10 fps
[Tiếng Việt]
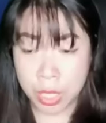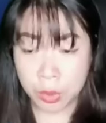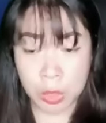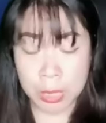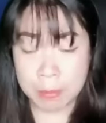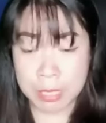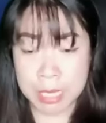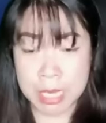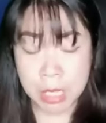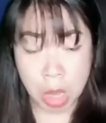Tôi thậm
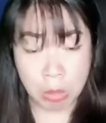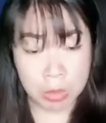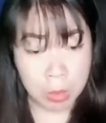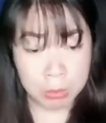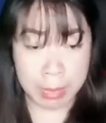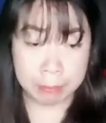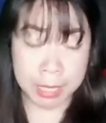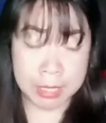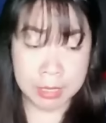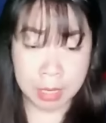chí còn không cảm
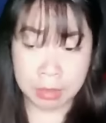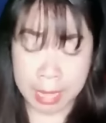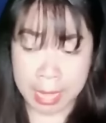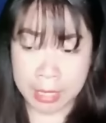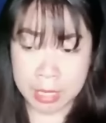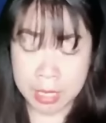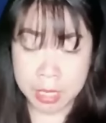thấy sợ hãi,